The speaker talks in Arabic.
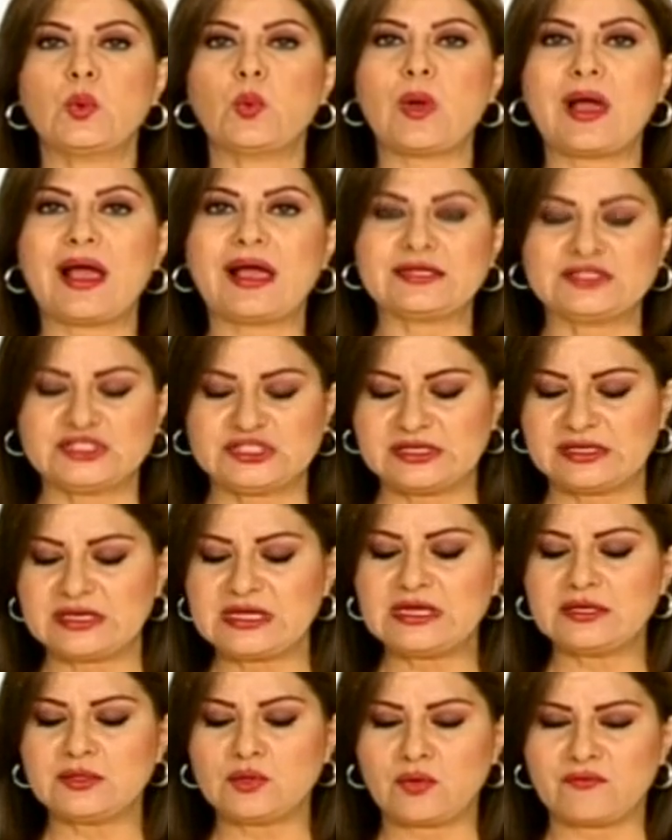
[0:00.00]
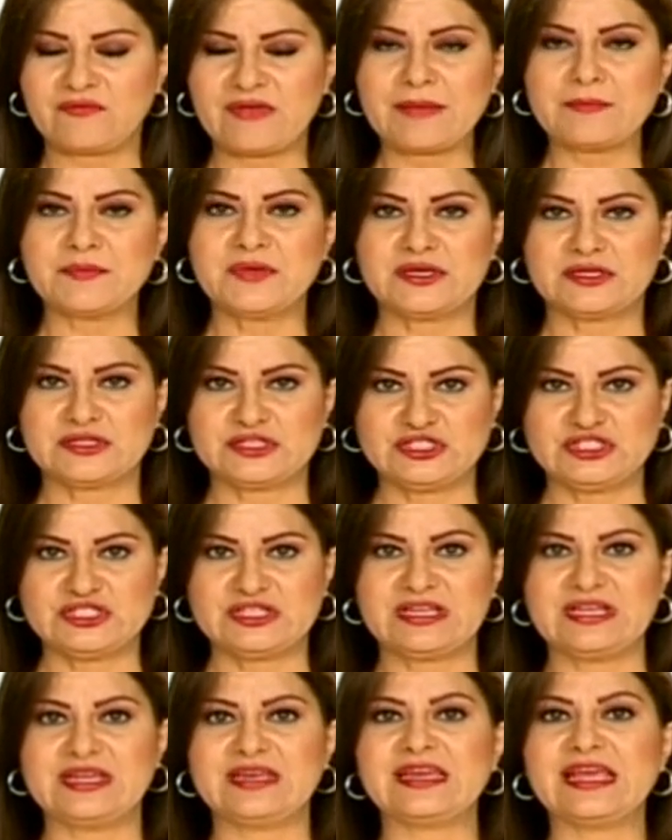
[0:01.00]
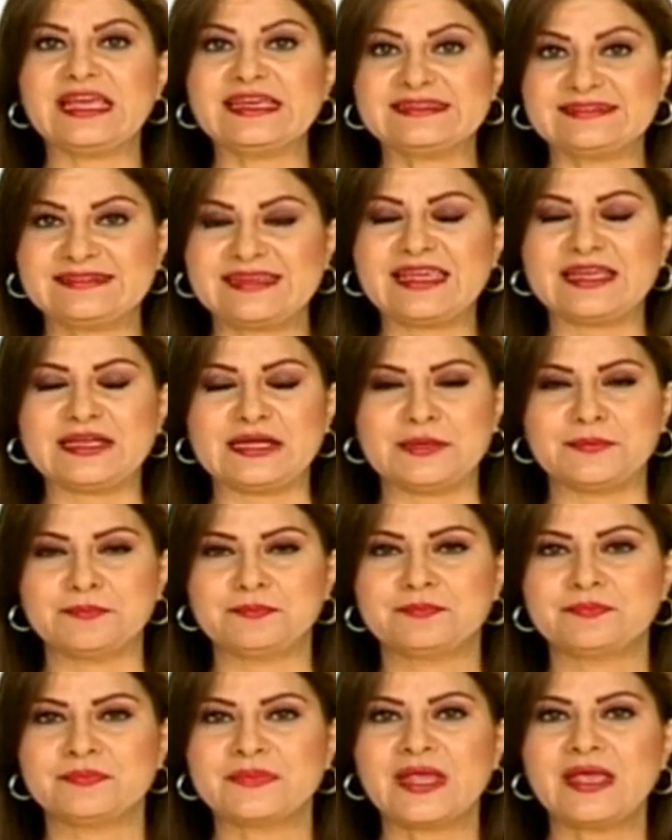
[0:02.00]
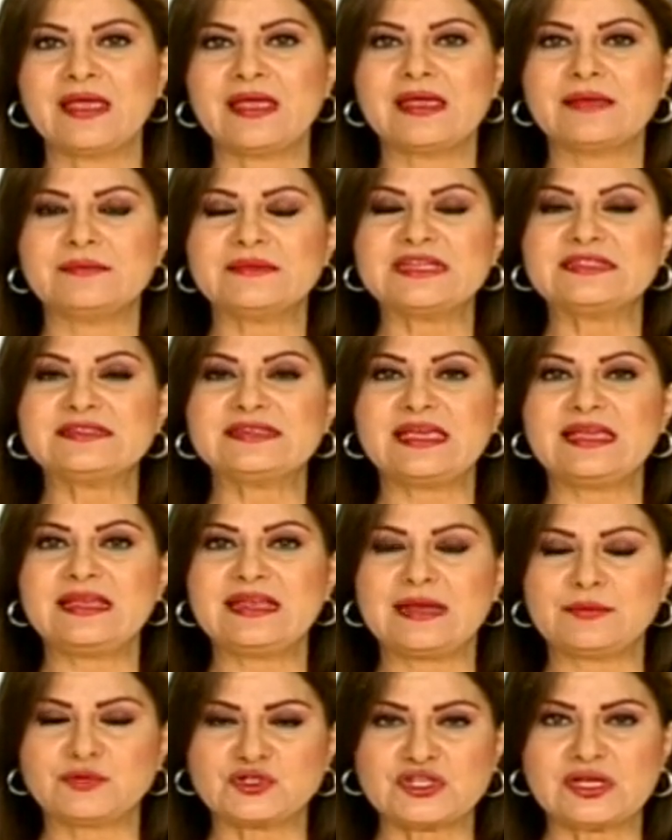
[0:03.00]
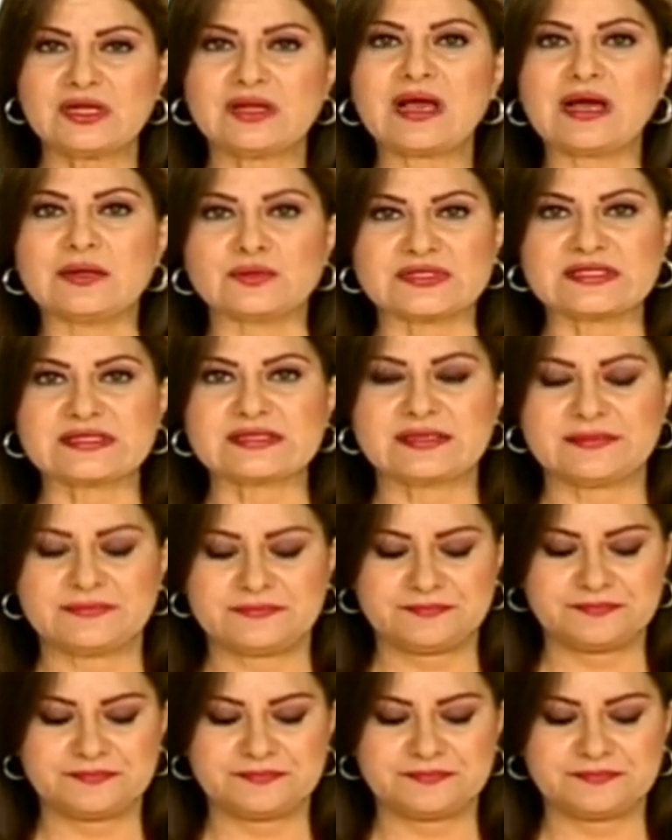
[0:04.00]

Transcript: و 20 نوفمبر تشرين الثاني ننتقل لبرج القوس